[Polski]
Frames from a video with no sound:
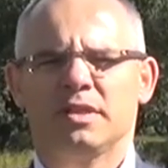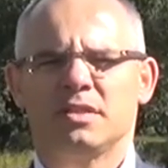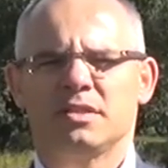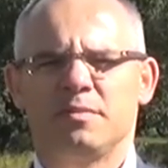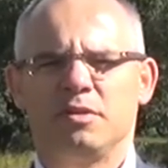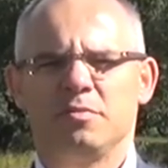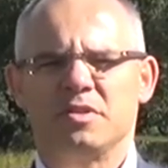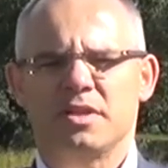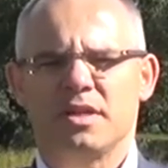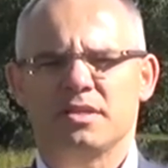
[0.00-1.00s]
lat jestem jego
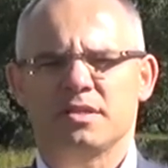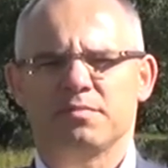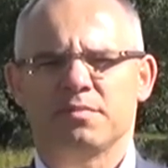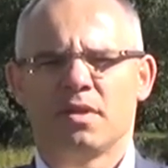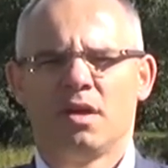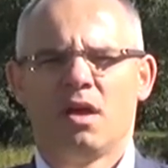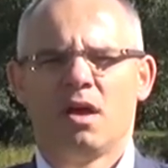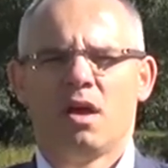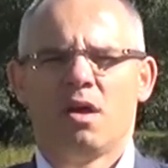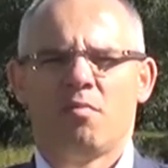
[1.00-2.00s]
mieszkańcem.
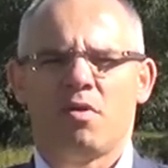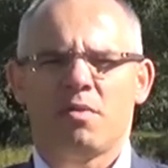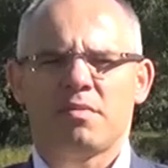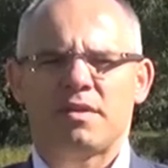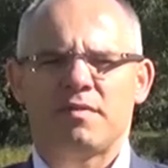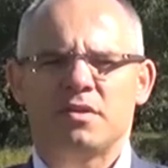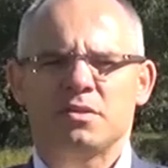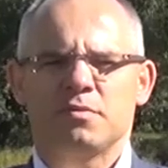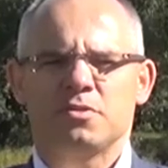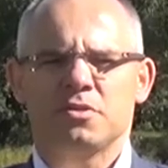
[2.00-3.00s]
Moim
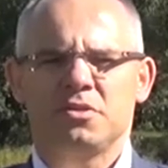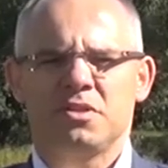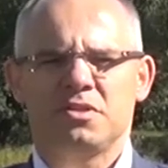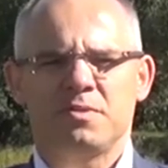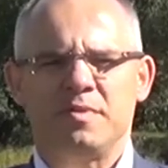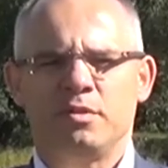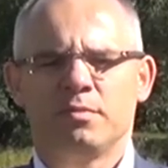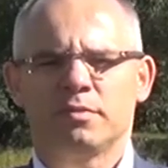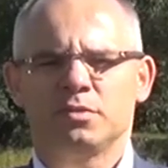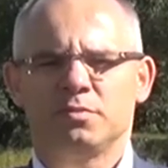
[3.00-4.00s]
największym osiągnięciem i
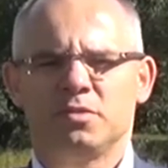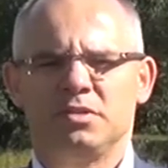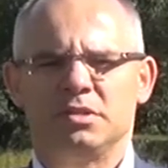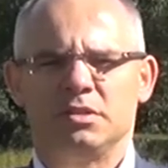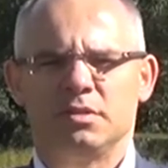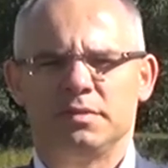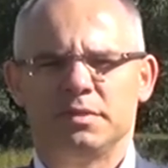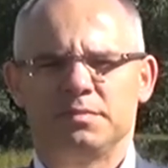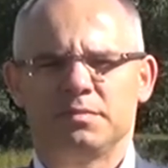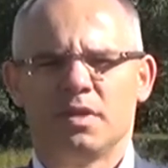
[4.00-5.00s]
dumą są moi
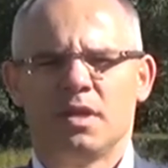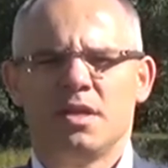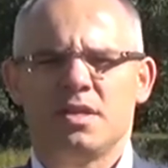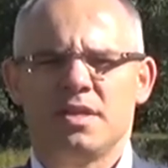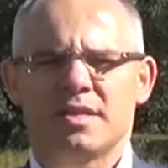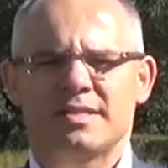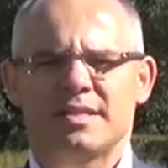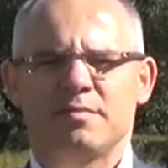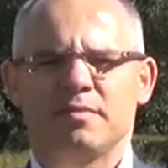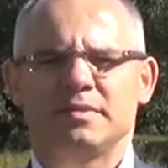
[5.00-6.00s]
synowie.
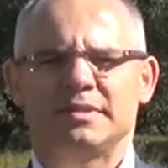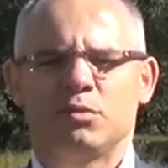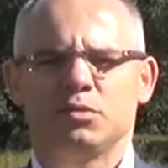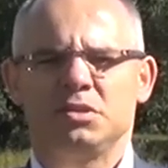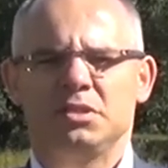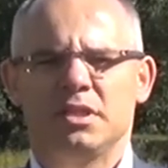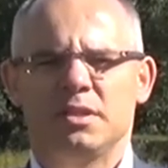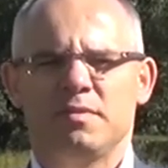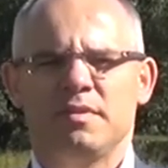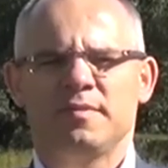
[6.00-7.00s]
Jestem
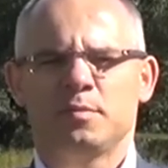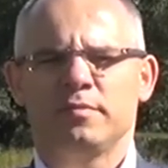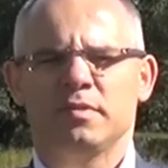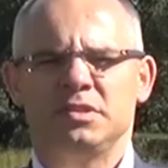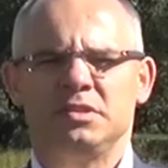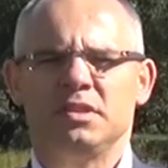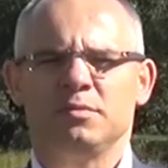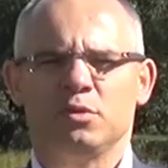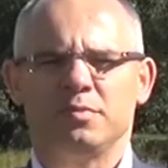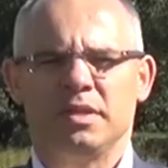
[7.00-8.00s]
założycielem i
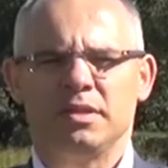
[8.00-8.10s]
współwłaścicielem grupy